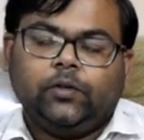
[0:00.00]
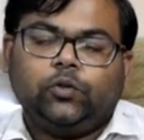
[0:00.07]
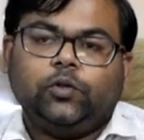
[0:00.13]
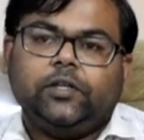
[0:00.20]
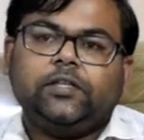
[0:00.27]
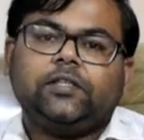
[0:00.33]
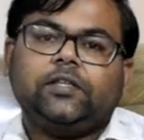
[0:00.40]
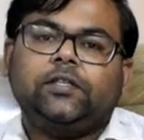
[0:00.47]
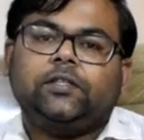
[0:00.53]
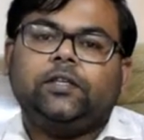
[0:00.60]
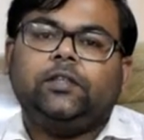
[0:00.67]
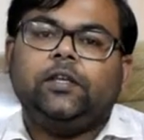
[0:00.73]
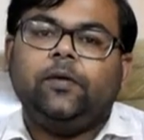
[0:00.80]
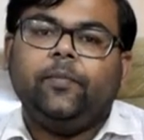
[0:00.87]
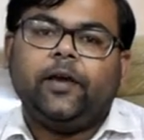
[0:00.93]
तो इस
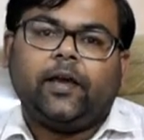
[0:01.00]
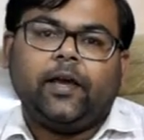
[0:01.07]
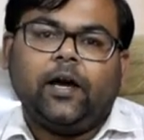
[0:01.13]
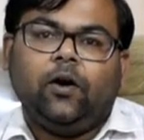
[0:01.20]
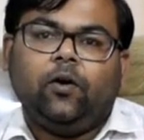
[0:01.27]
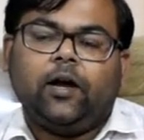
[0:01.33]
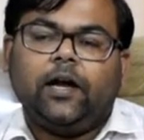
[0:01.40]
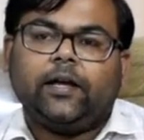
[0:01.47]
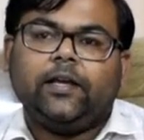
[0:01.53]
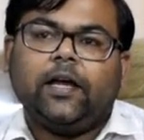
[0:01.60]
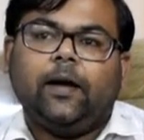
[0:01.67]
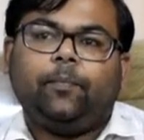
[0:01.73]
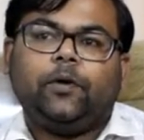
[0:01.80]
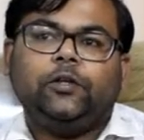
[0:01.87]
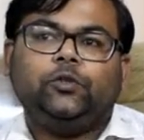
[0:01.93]
स्थिति में क्या होगा कि
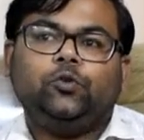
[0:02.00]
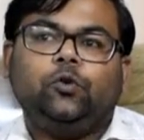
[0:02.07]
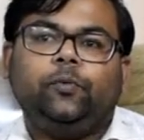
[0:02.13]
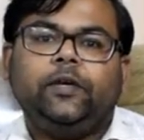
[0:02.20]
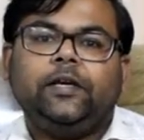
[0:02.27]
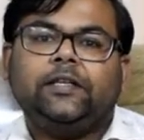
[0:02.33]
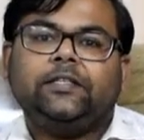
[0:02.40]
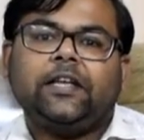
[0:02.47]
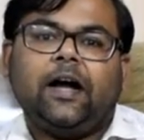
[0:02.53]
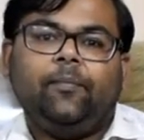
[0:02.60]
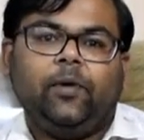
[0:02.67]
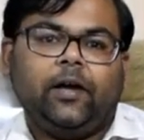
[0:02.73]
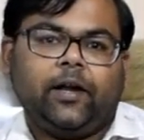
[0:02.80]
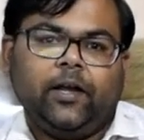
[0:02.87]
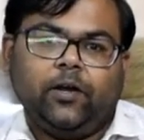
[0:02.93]
आपके जो भी
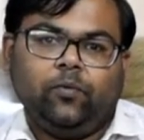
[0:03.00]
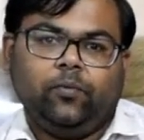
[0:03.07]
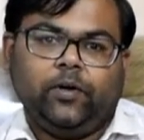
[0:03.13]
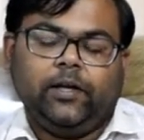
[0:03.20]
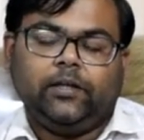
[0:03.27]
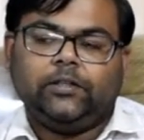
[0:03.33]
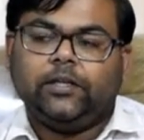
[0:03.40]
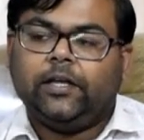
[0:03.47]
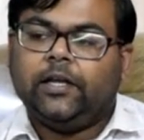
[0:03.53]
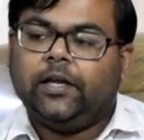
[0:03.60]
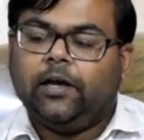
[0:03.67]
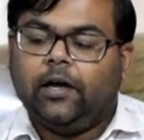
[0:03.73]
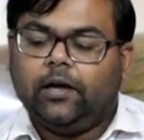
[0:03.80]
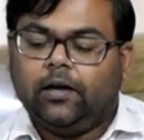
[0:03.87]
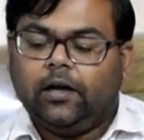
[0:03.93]
एग्ज़ाम लगे हुए हैं चाहिए
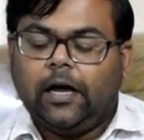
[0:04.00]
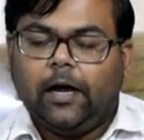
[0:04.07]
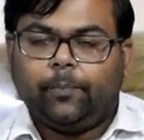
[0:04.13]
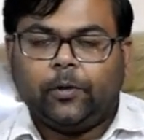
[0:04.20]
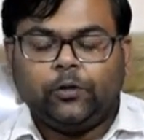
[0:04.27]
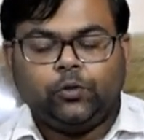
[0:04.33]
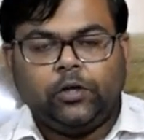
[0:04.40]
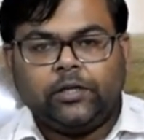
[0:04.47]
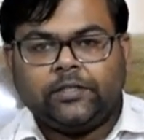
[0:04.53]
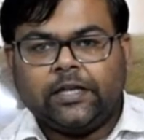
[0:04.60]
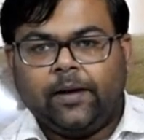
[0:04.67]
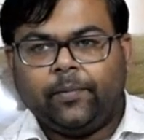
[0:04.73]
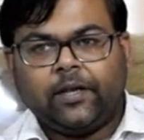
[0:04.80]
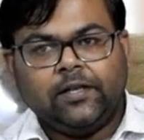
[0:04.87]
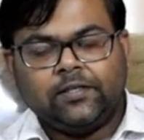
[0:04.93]
आपके जो
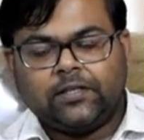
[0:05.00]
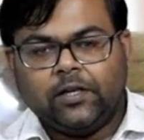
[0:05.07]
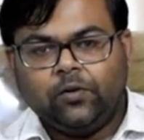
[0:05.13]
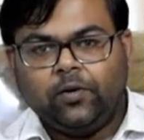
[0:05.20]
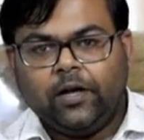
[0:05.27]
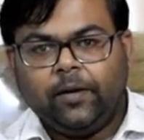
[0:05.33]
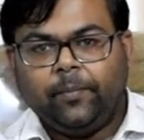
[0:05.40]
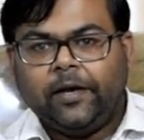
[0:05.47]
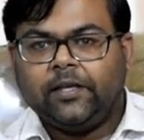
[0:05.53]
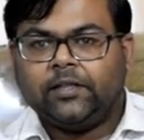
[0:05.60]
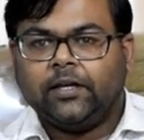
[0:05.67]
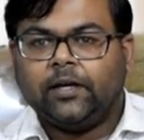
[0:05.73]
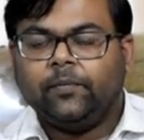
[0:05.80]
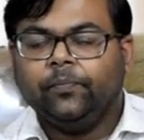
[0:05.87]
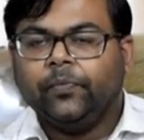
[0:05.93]
एग्ज़ाम कैंसिल हुए हैं मई
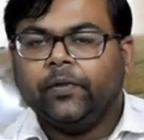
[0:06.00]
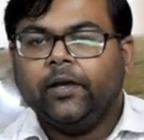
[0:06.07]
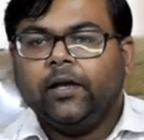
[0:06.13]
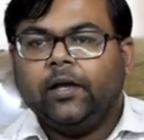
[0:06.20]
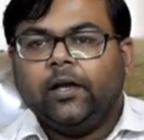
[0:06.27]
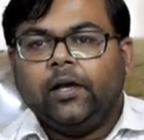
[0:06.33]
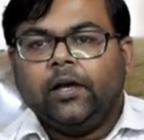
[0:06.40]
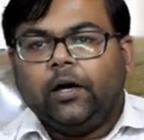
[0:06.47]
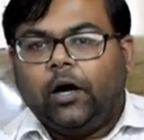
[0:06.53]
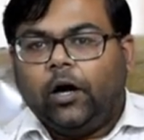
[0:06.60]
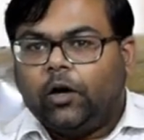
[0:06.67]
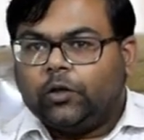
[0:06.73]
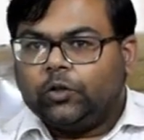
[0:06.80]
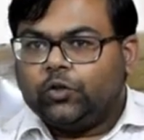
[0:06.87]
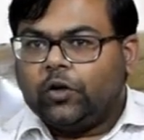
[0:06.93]
तक
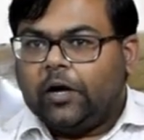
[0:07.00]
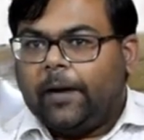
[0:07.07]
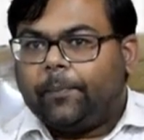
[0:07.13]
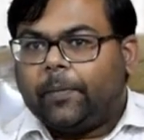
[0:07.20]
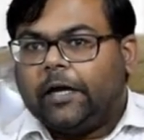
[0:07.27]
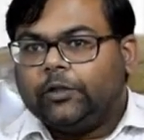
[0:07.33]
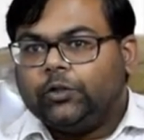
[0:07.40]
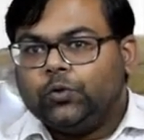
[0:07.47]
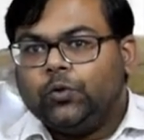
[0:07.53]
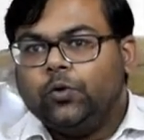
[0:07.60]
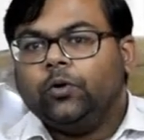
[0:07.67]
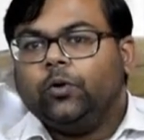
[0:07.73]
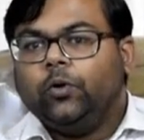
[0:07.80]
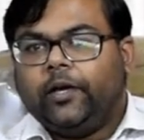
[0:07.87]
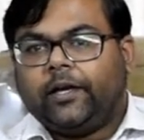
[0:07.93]
और जो आपका
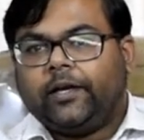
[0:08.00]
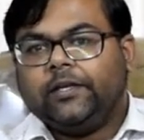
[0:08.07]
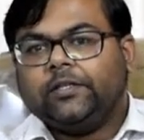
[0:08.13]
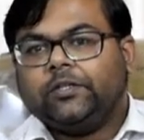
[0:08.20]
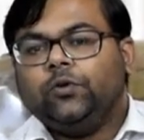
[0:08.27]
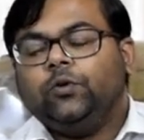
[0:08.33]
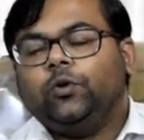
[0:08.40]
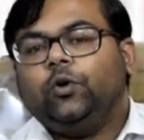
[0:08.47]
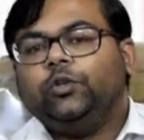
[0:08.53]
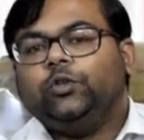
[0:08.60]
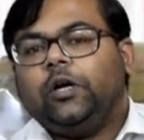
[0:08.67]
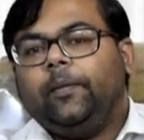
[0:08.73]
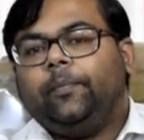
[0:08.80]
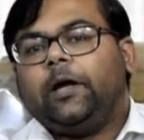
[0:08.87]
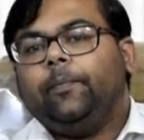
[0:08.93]
जून को 21 जून को जो
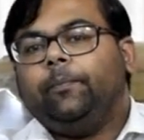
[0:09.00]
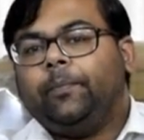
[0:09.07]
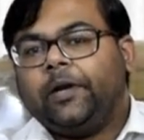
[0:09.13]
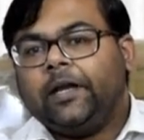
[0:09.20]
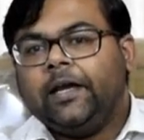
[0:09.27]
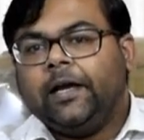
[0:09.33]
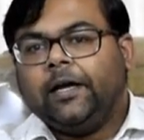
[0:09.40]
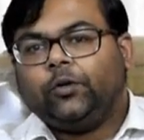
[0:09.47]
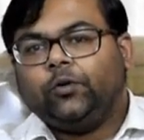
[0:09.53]
आपका प्री है